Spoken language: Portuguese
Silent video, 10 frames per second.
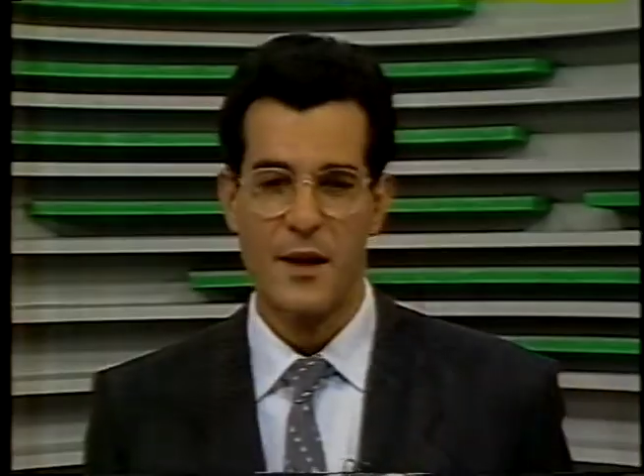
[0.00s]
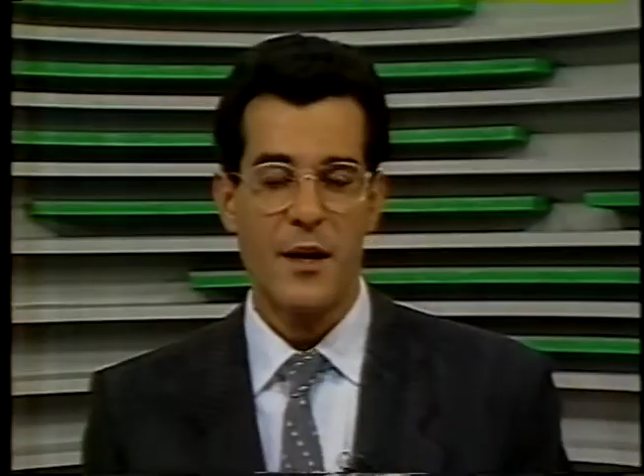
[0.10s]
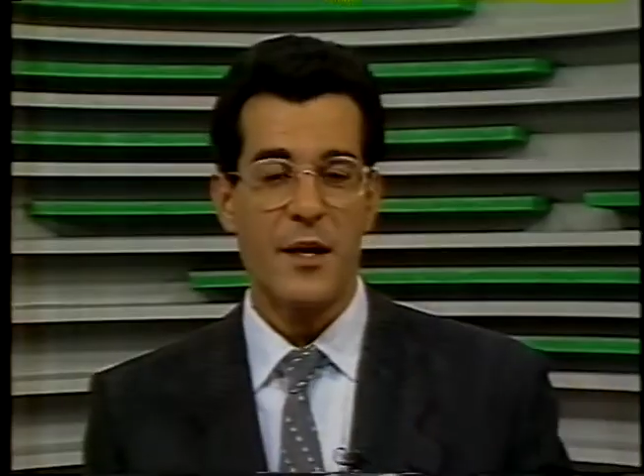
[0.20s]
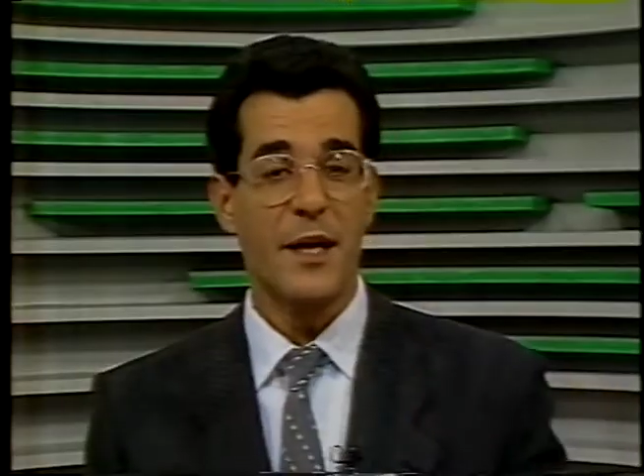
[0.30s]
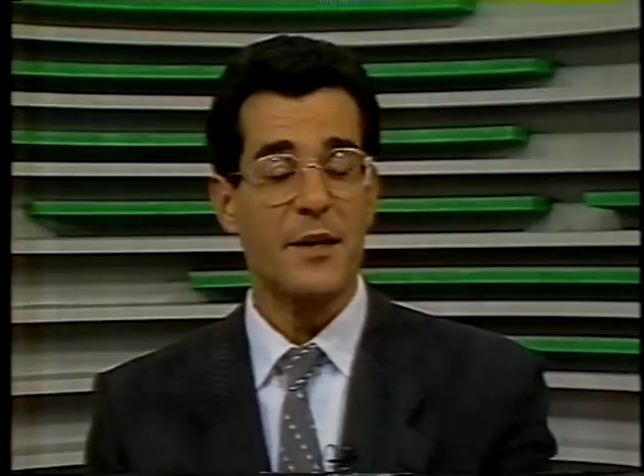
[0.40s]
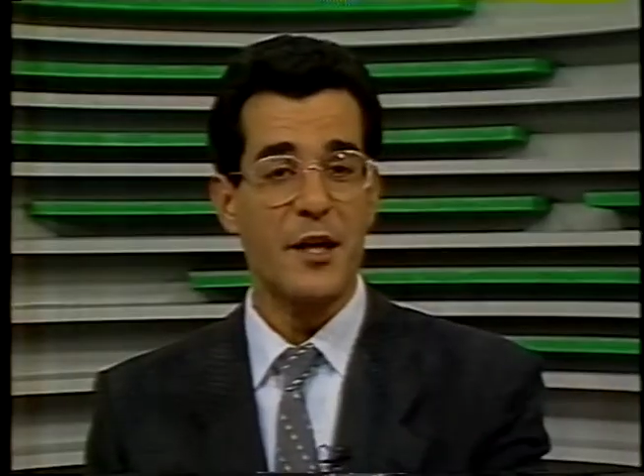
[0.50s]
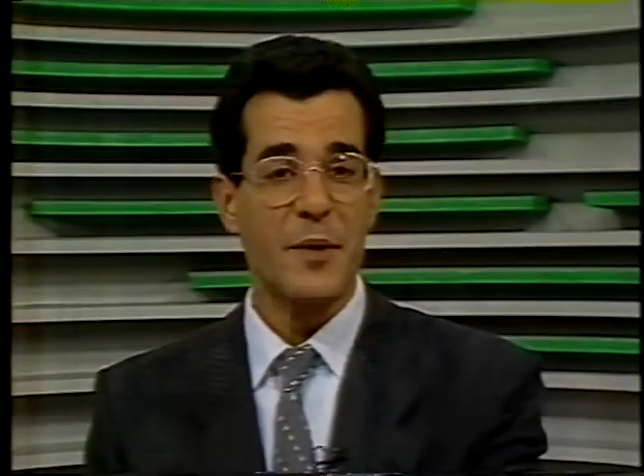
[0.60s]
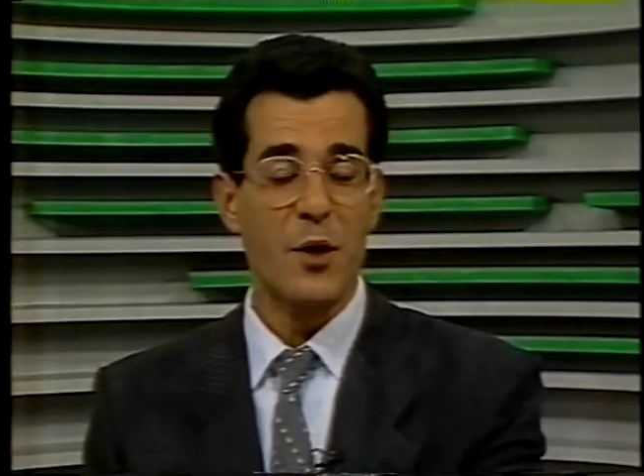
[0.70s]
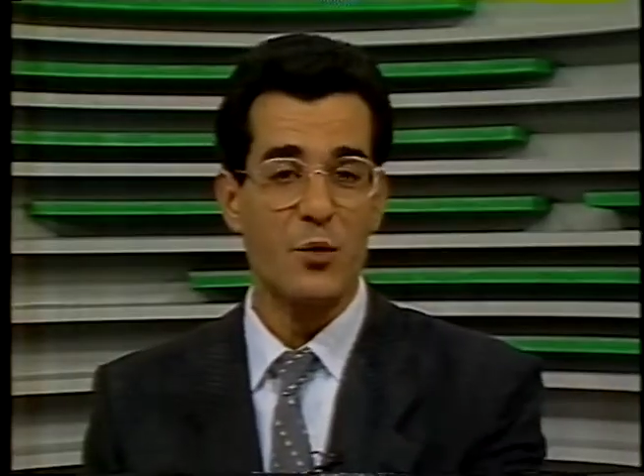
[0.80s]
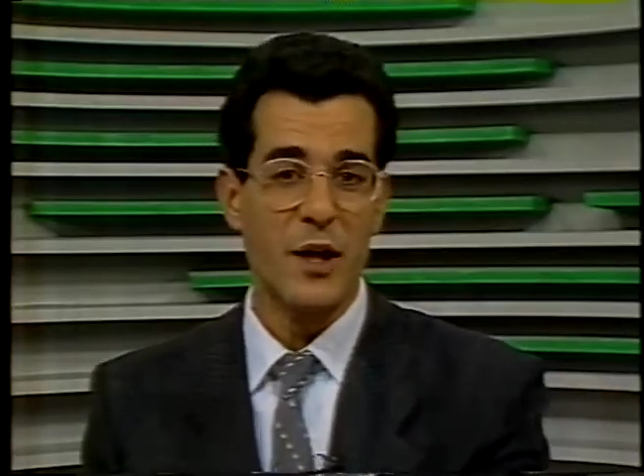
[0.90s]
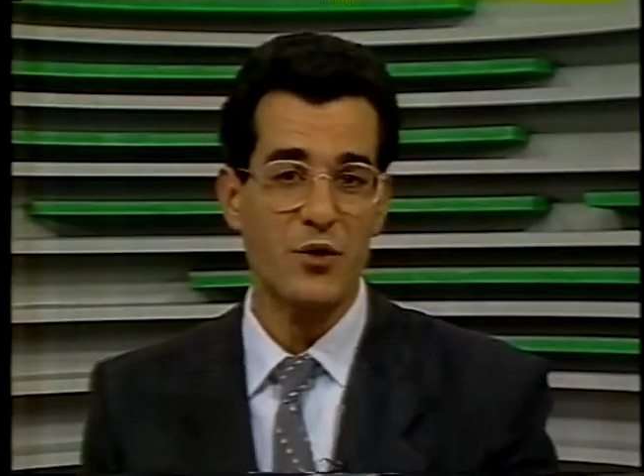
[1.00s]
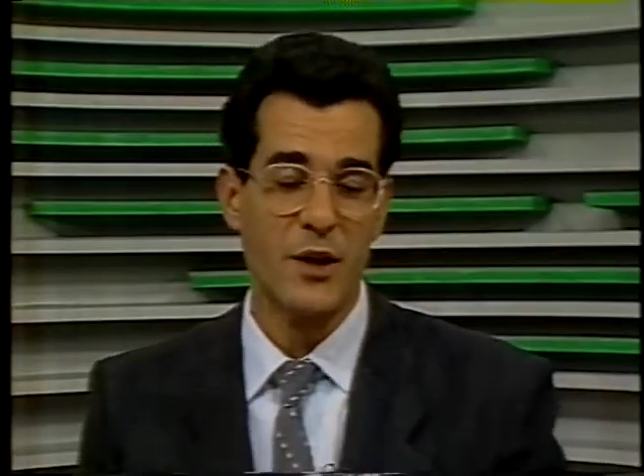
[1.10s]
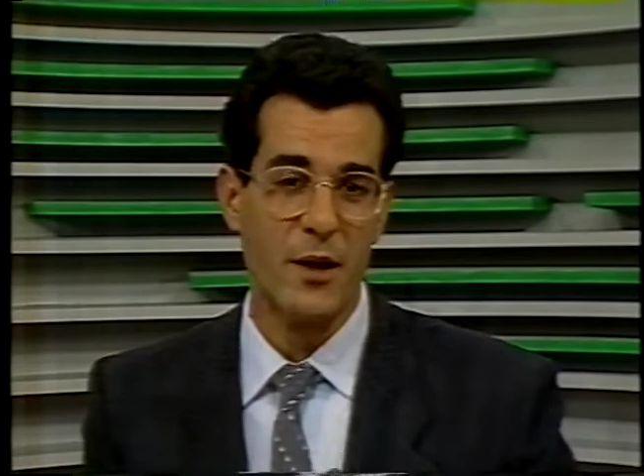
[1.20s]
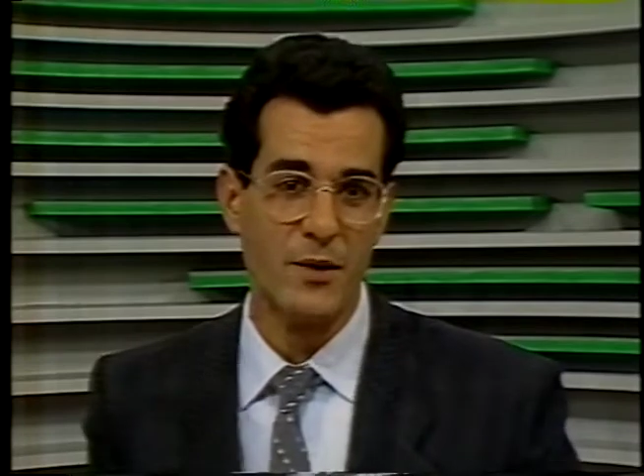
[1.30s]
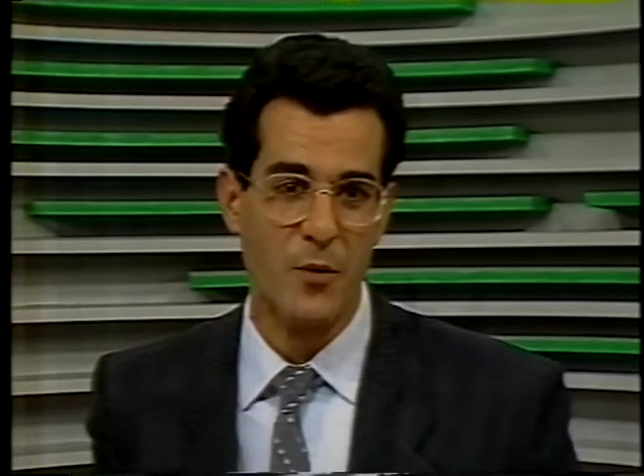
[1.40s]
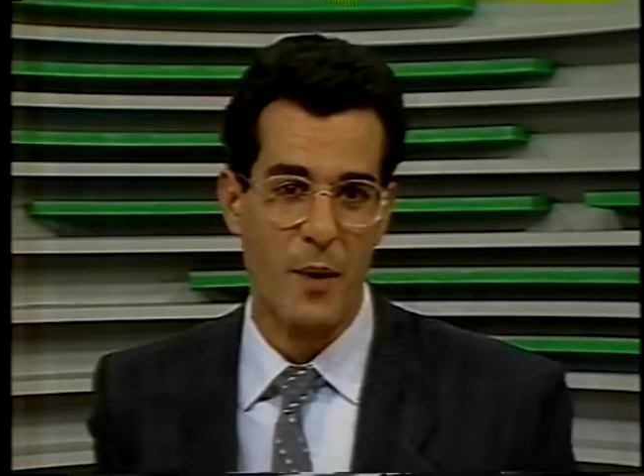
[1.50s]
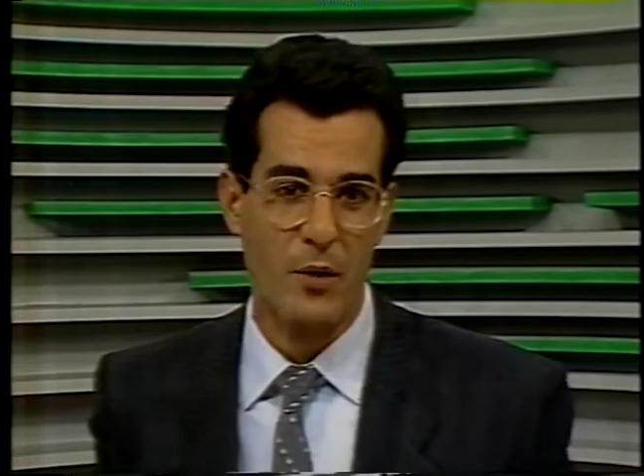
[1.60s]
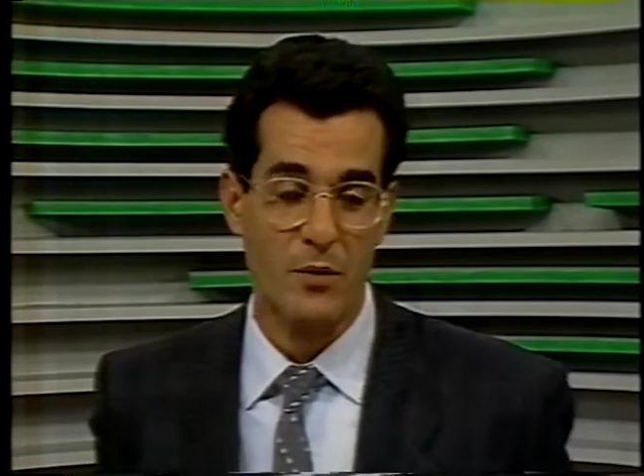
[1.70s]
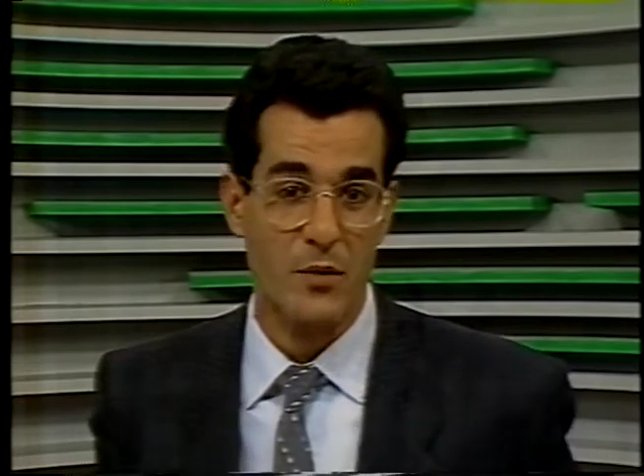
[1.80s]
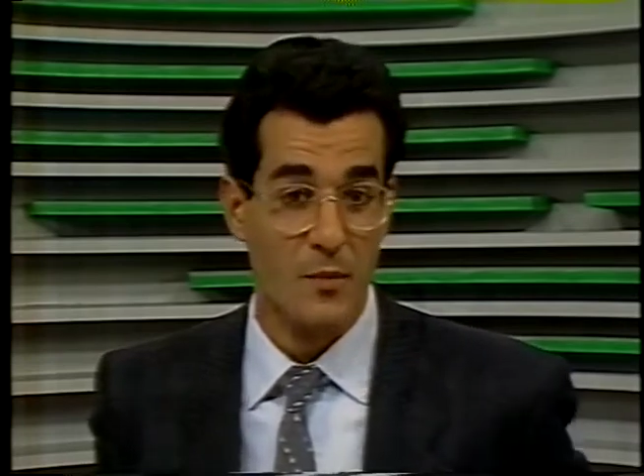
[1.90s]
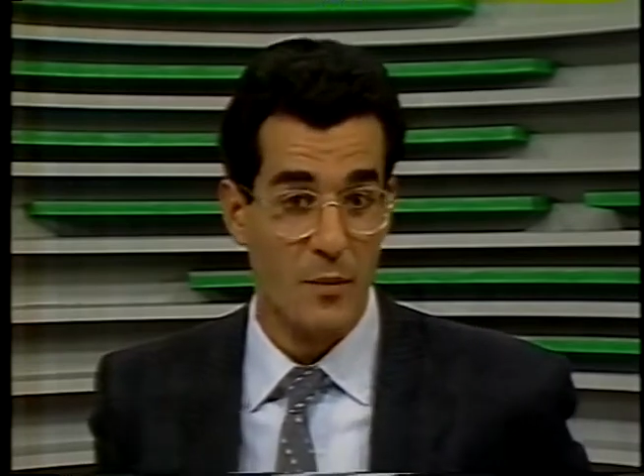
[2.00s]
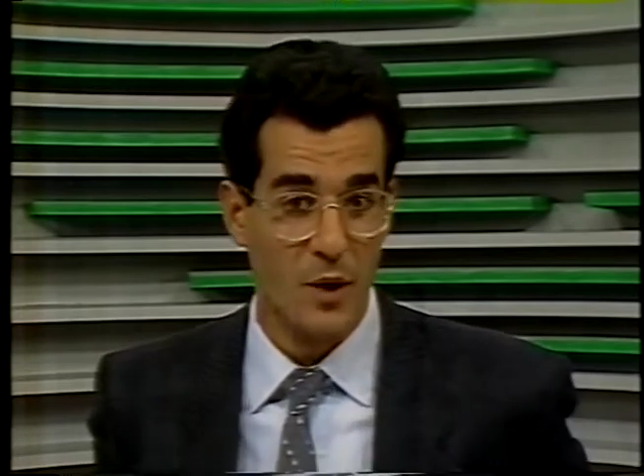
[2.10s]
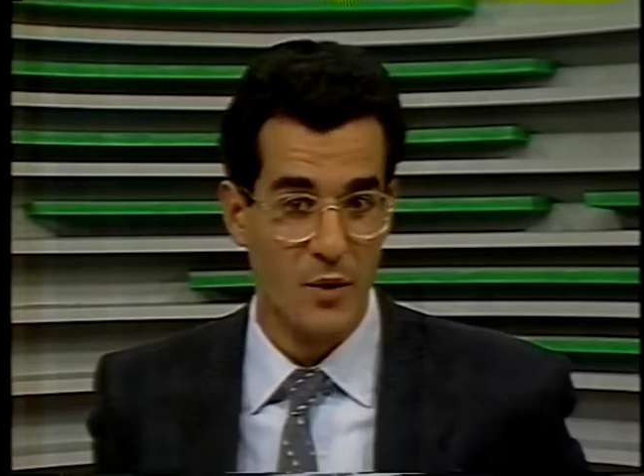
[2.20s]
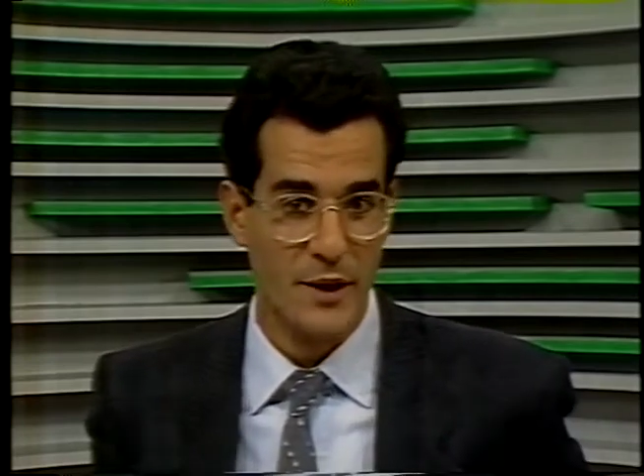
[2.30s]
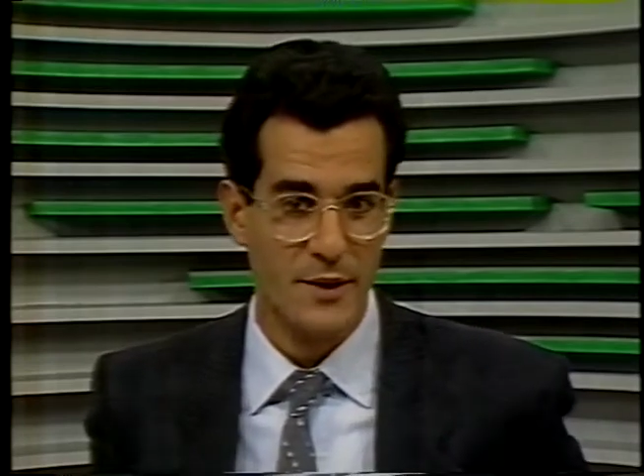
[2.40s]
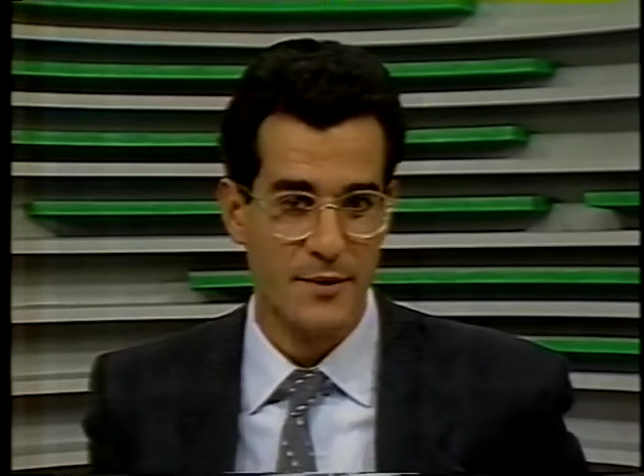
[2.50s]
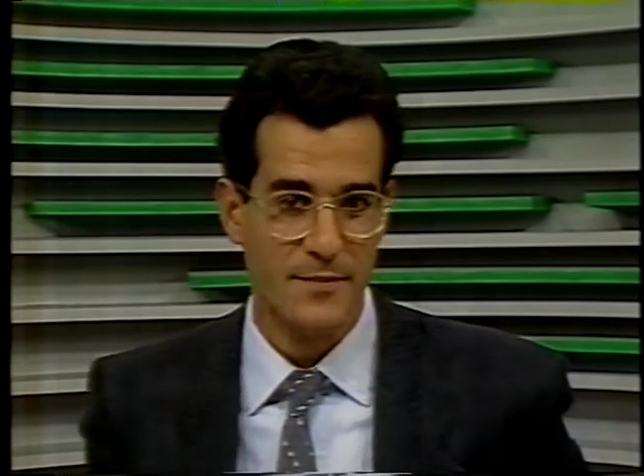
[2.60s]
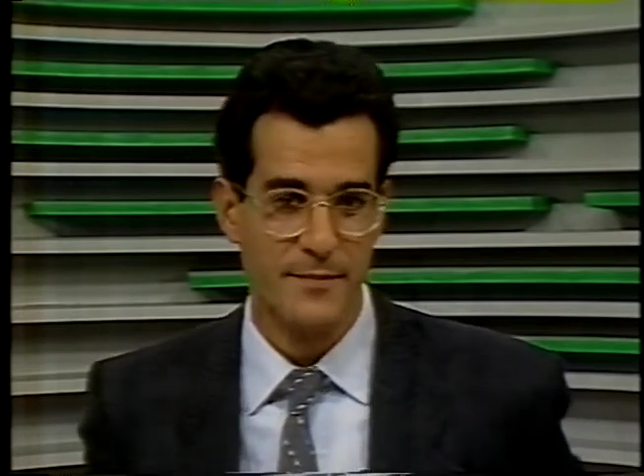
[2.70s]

E aqui termina o Telejornal São Paulo. Uma boa noite.